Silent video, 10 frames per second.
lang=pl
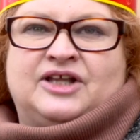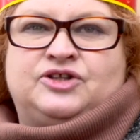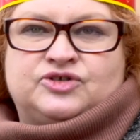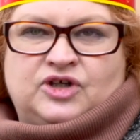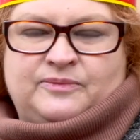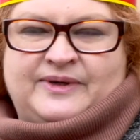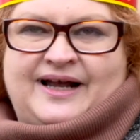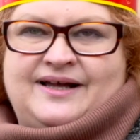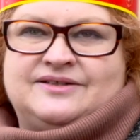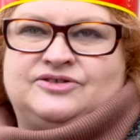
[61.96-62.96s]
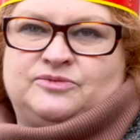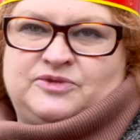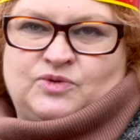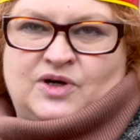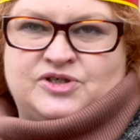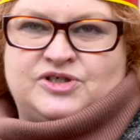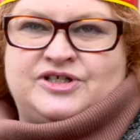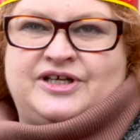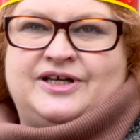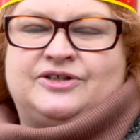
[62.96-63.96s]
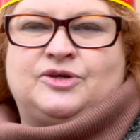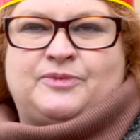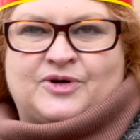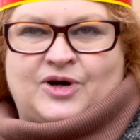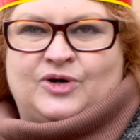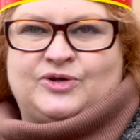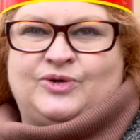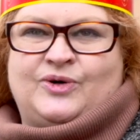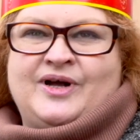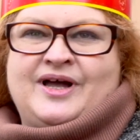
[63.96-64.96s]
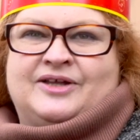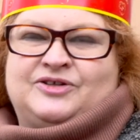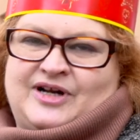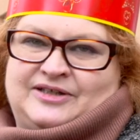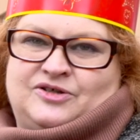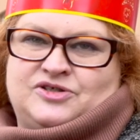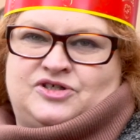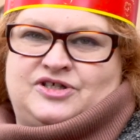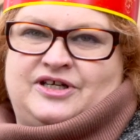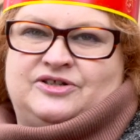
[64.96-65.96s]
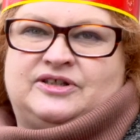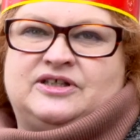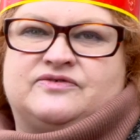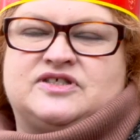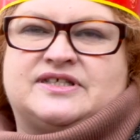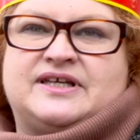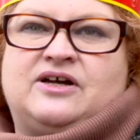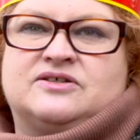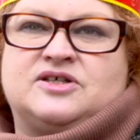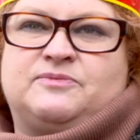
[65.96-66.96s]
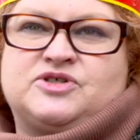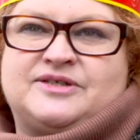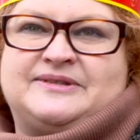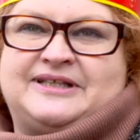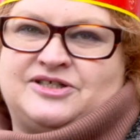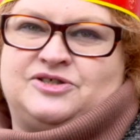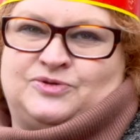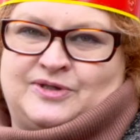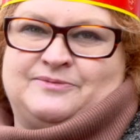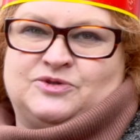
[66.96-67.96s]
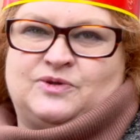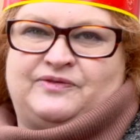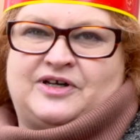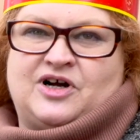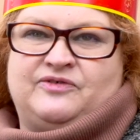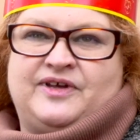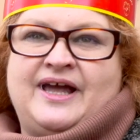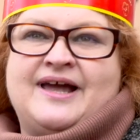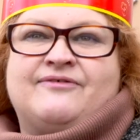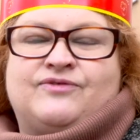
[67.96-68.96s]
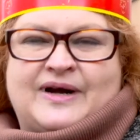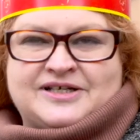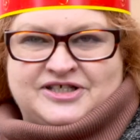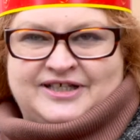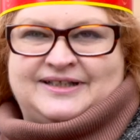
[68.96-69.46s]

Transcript: do dobra, do miłości, do pokoju, do radości, do tego wszystkiego, co możemy dać drugiemu człowiekowi, właśnie